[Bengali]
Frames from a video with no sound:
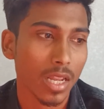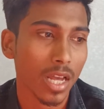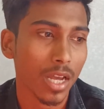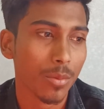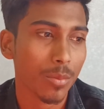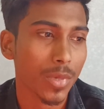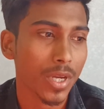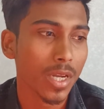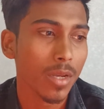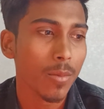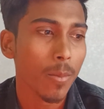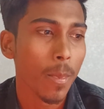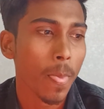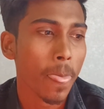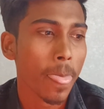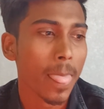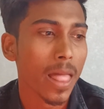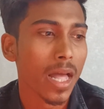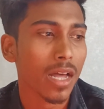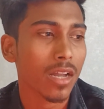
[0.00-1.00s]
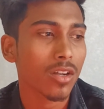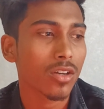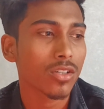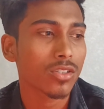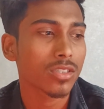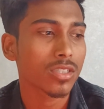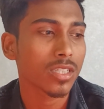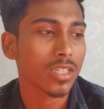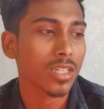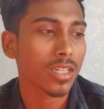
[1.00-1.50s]
লাগবে আর
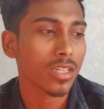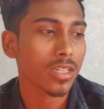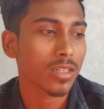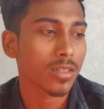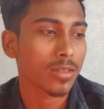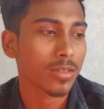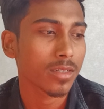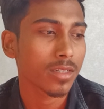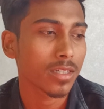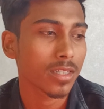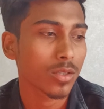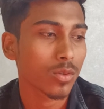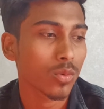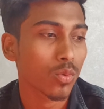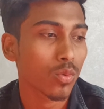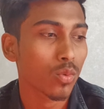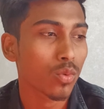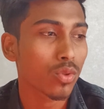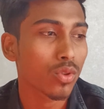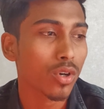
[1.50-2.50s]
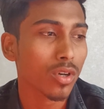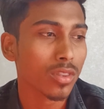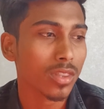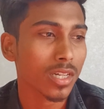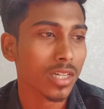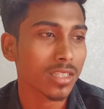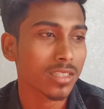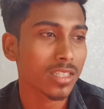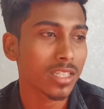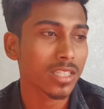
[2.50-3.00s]
হচ্ছে
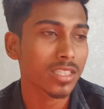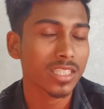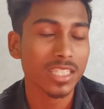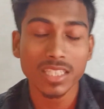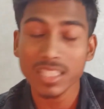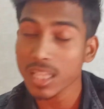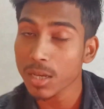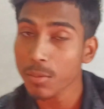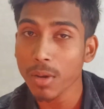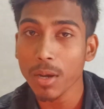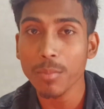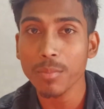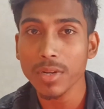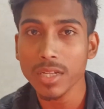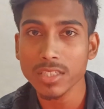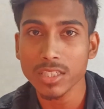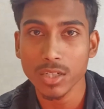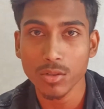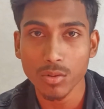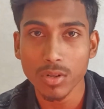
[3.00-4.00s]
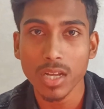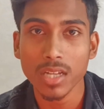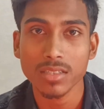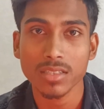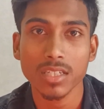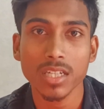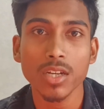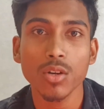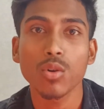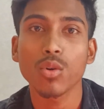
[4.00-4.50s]
উদ্যোক্তার যে চিন্তা ভাবনা যেগুলো
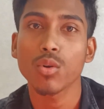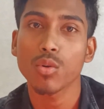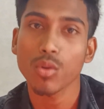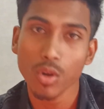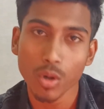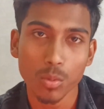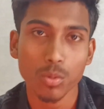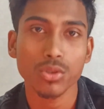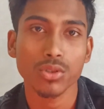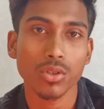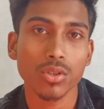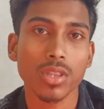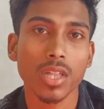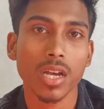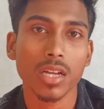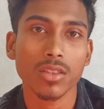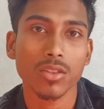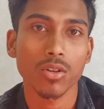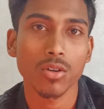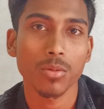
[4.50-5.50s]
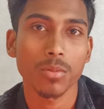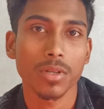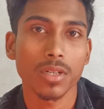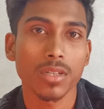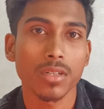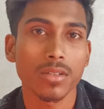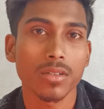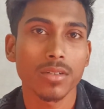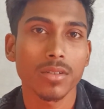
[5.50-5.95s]
আছে ওইগুলো অবশ্যই থাকতে হবে